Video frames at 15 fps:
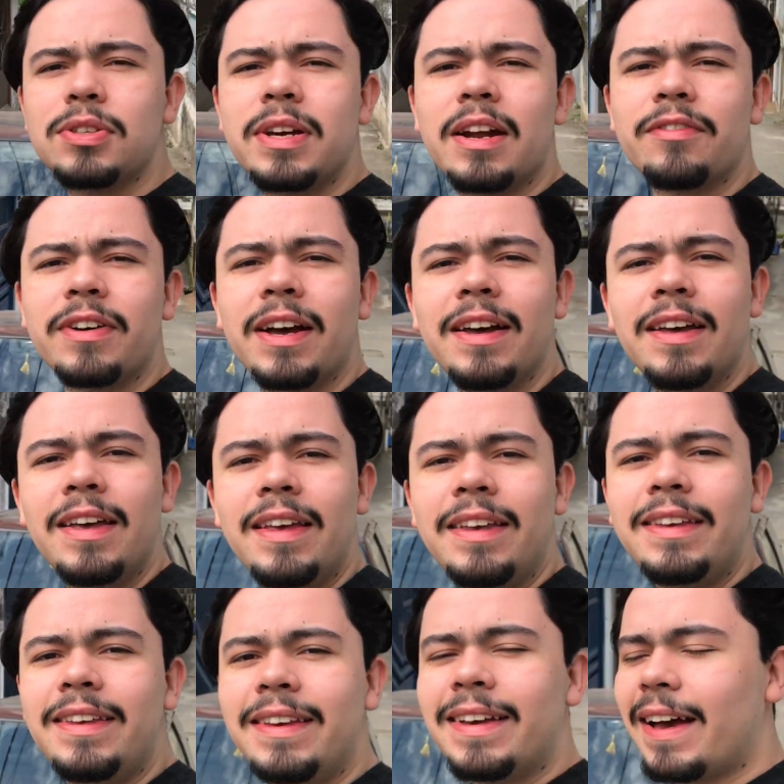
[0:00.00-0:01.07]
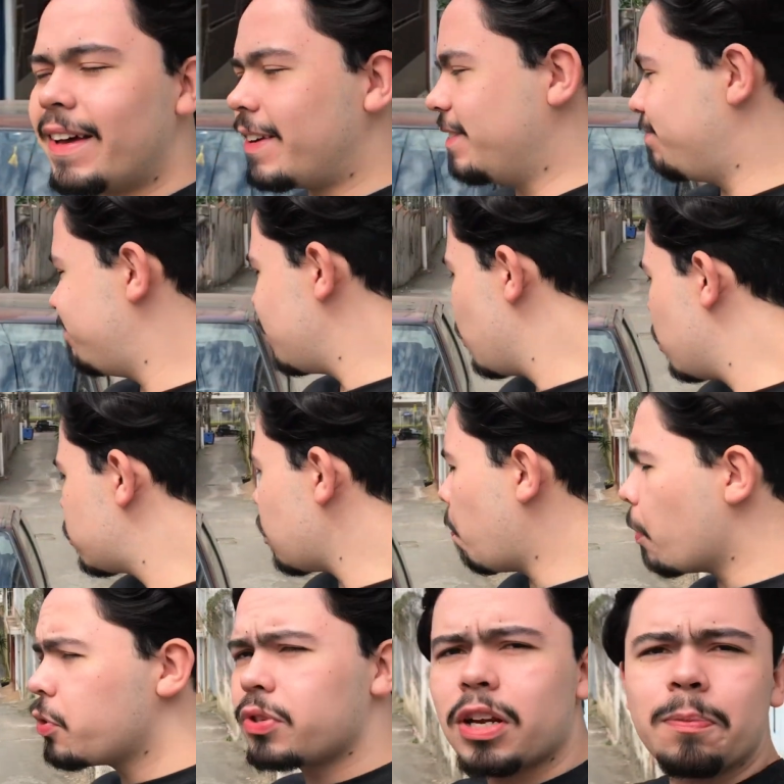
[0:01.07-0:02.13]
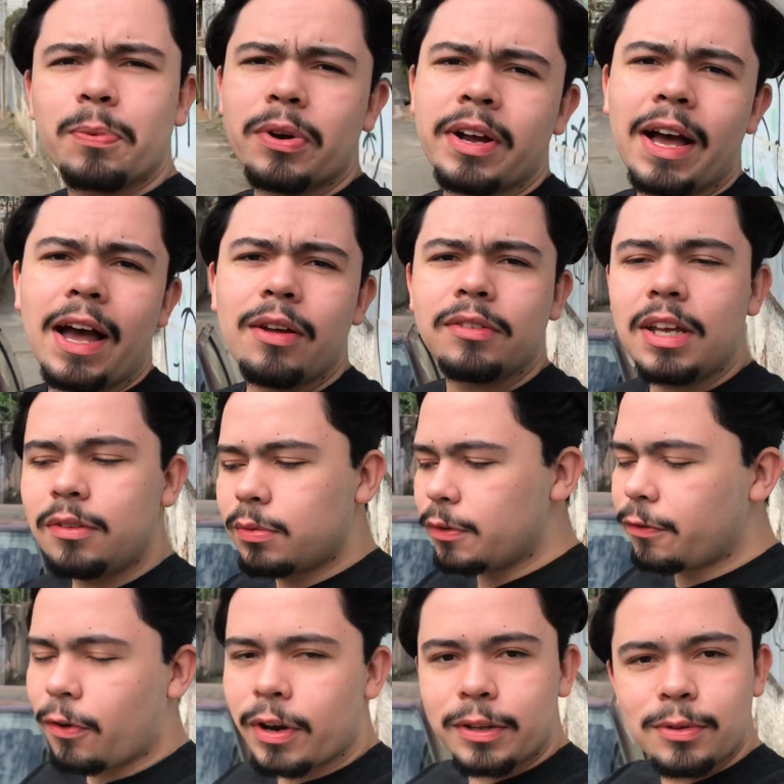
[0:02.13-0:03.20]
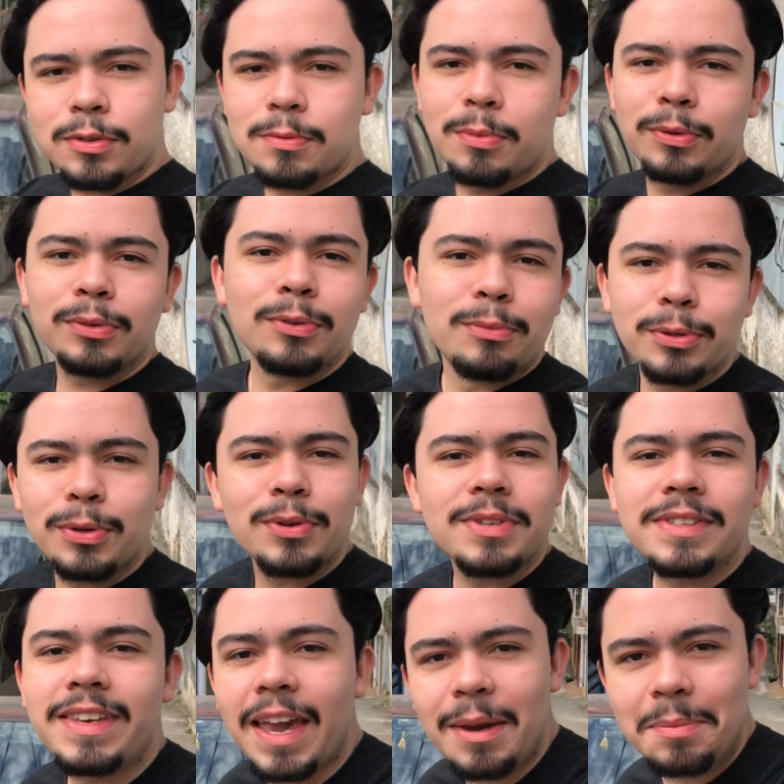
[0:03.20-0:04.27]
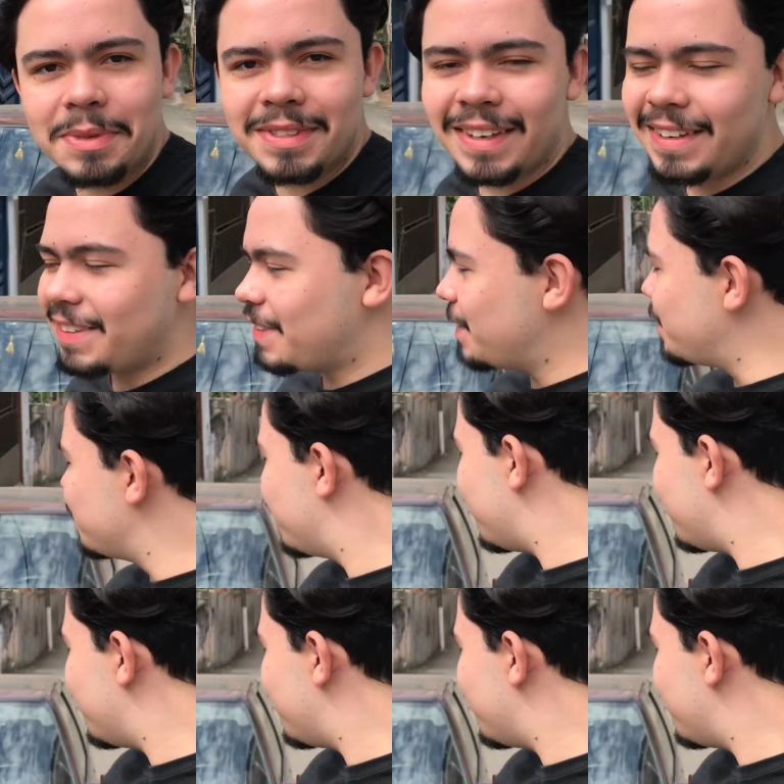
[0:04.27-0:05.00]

de gravar. E, cara, eu sou apaixonado por carro dentro e fora dos mundo, do mundo dos games, né? Então,